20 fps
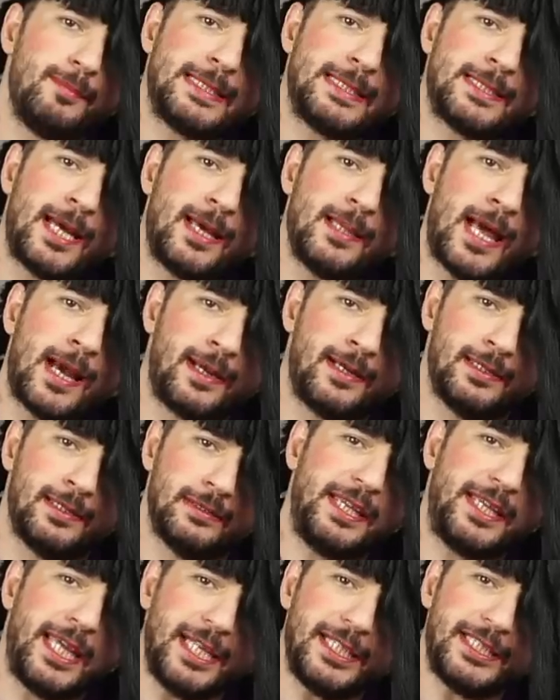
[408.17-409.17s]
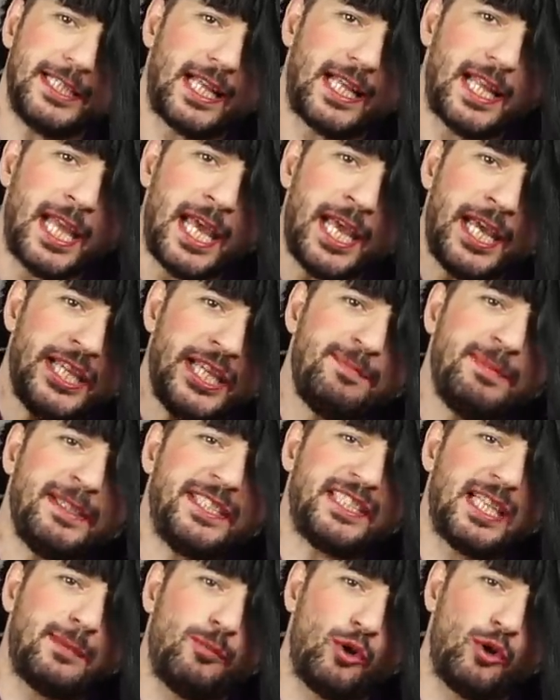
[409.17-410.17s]
Be salak. Be gerizekalı. Hiçbir
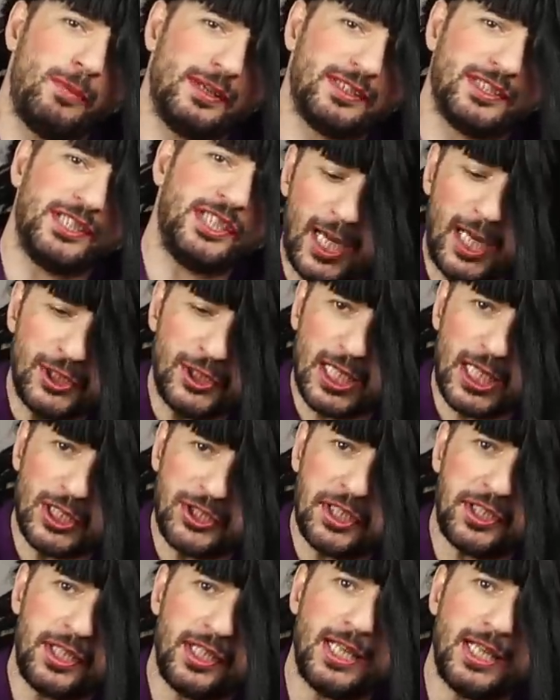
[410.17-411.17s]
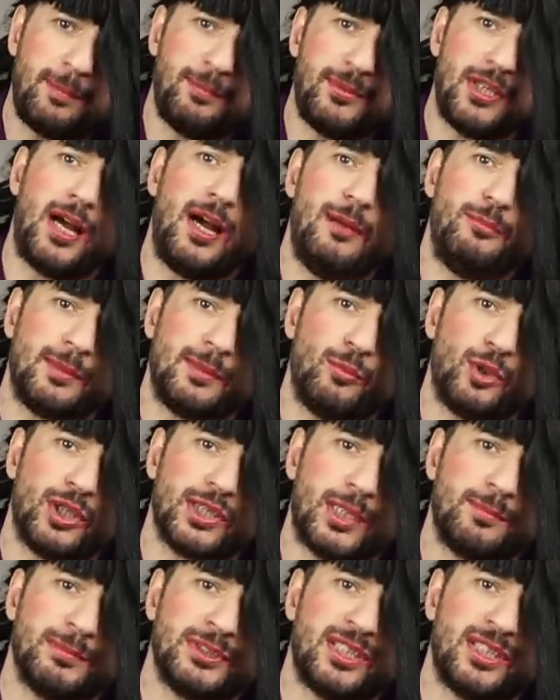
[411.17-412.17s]
kitap okumadın. Taşlara şekil yap ya. Ben bu
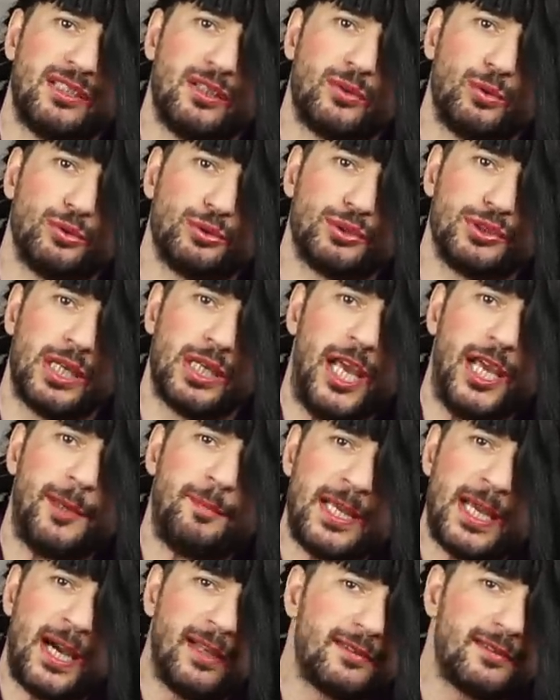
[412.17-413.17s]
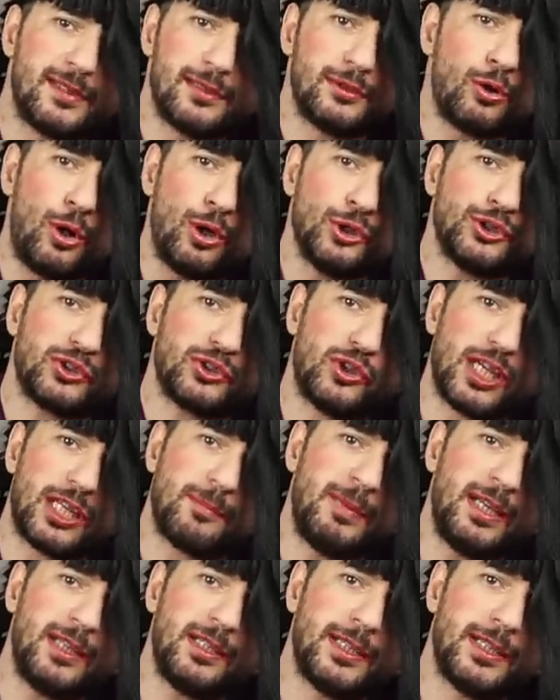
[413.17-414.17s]
kadar mı salak olur ya? Ekmeği attın ne olacak o
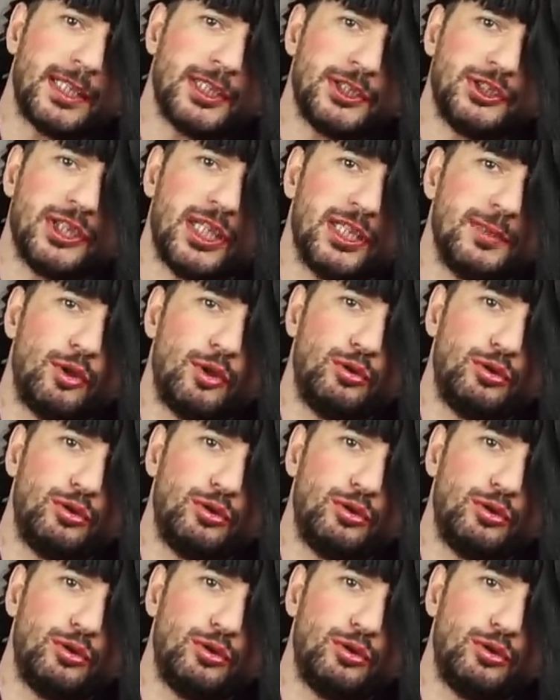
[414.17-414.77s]
ekmek? Karınca alıp